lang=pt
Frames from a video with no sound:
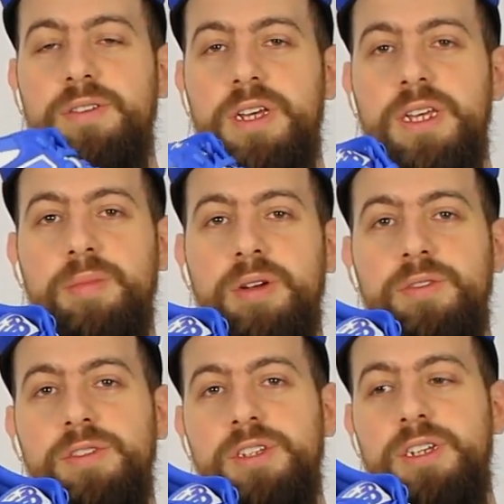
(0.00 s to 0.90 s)
aí para
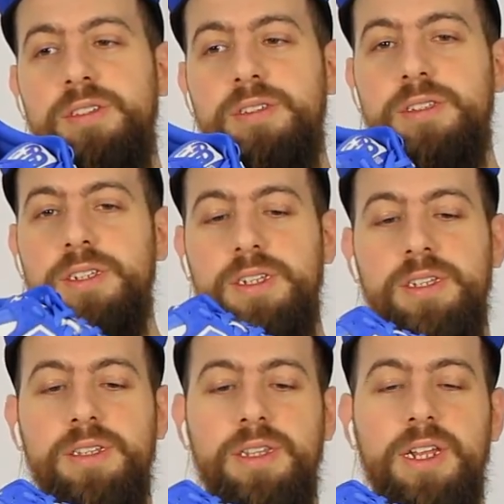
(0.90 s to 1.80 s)
vocês
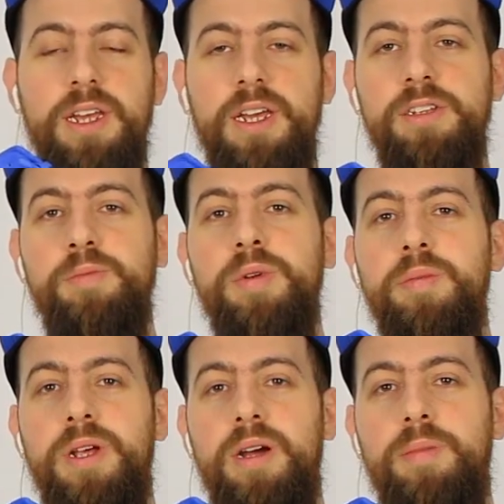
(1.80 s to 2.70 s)
terem aí de
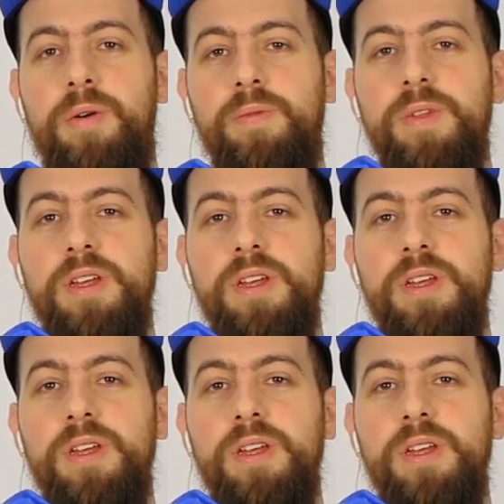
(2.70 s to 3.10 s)
primeira mão.